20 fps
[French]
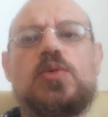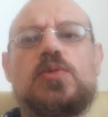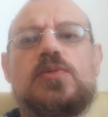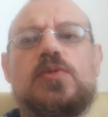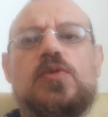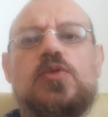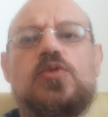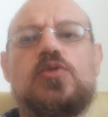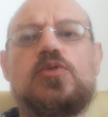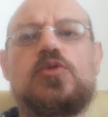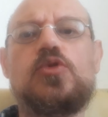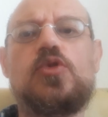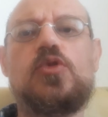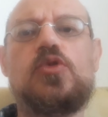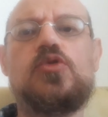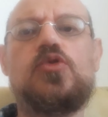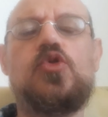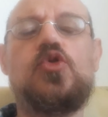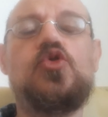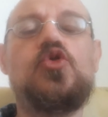
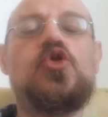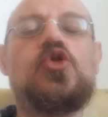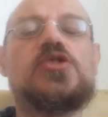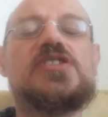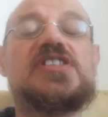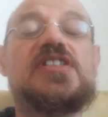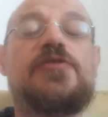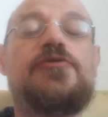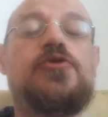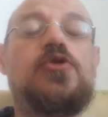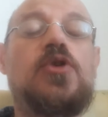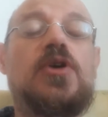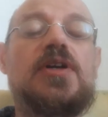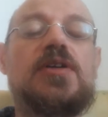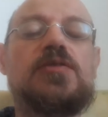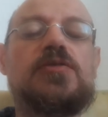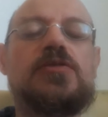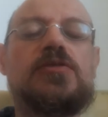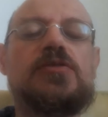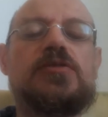le, nom c'est
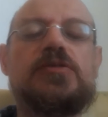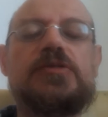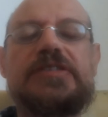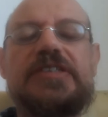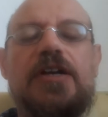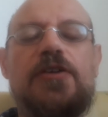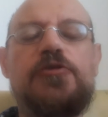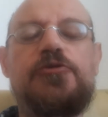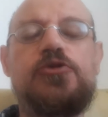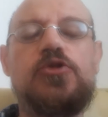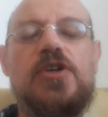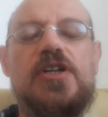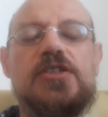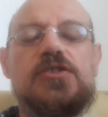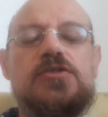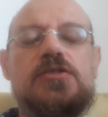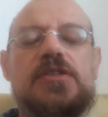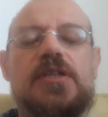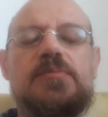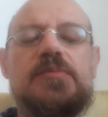Florence, il y a
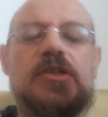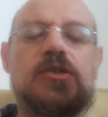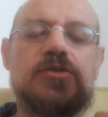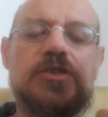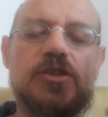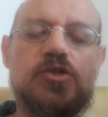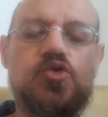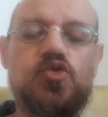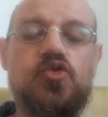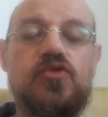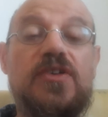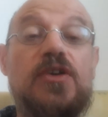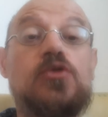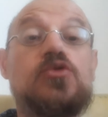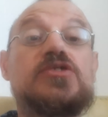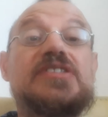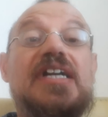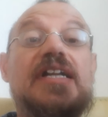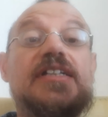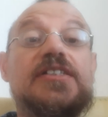Florence dedans, mais on est souvent
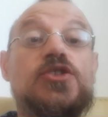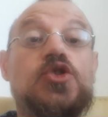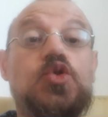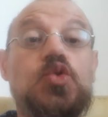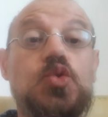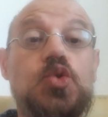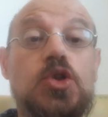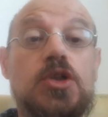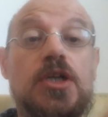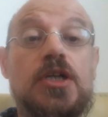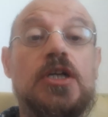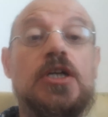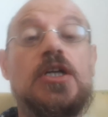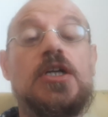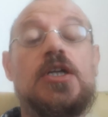aux alentours,